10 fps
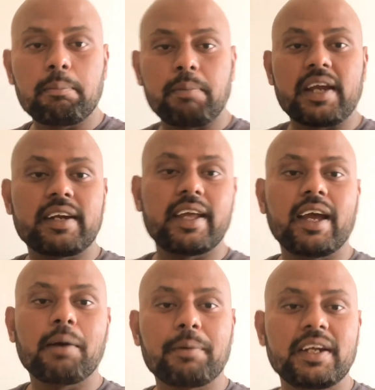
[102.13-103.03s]
पर डे
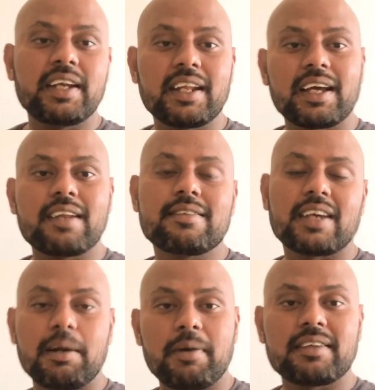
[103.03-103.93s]
आप इंडियन करेंसी
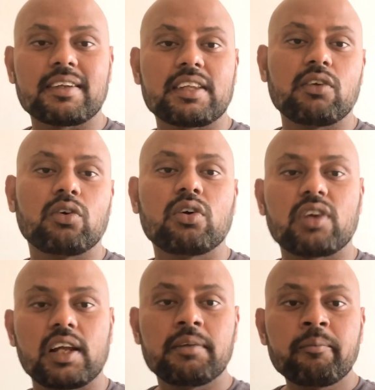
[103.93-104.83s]
कमा सकते हो
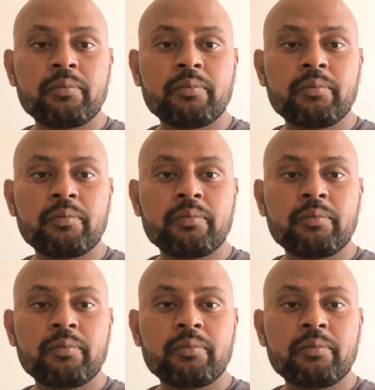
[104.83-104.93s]
ओवरऑल